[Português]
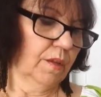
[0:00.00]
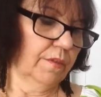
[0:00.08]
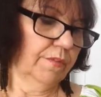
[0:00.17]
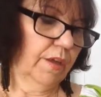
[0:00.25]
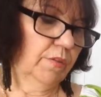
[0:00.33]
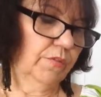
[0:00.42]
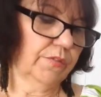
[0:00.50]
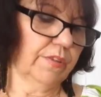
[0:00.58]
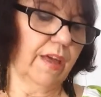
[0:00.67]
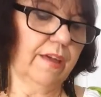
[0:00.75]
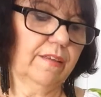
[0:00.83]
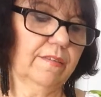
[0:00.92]
Veio
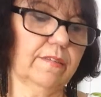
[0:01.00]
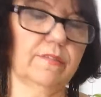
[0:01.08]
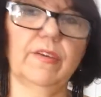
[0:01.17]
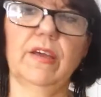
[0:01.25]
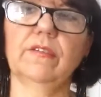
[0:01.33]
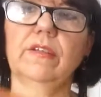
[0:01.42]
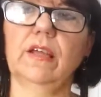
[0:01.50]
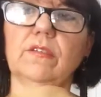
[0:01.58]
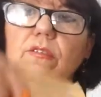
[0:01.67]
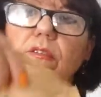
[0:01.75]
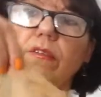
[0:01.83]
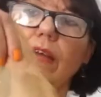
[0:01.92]
seis, veio
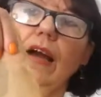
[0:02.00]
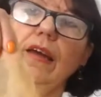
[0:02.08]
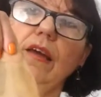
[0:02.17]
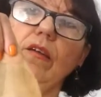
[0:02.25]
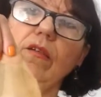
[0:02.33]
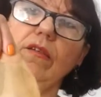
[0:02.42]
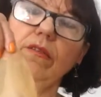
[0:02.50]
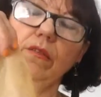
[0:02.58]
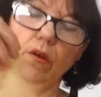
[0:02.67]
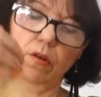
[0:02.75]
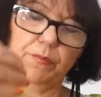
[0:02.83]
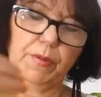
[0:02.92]
dentro do saquinho
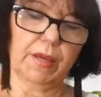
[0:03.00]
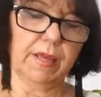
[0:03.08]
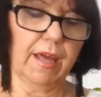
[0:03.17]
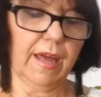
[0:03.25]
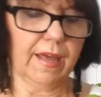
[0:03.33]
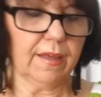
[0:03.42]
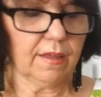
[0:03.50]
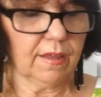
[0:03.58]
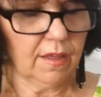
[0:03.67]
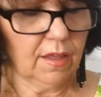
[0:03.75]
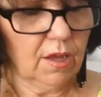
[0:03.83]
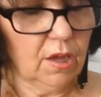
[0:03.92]
assim, ó. Paguei
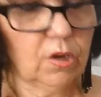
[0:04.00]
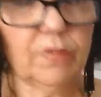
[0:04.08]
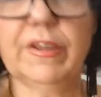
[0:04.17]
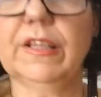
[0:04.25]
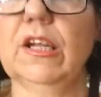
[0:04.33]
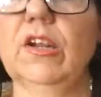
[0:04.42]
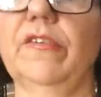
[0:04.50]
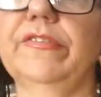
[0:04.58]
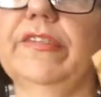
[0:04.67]
99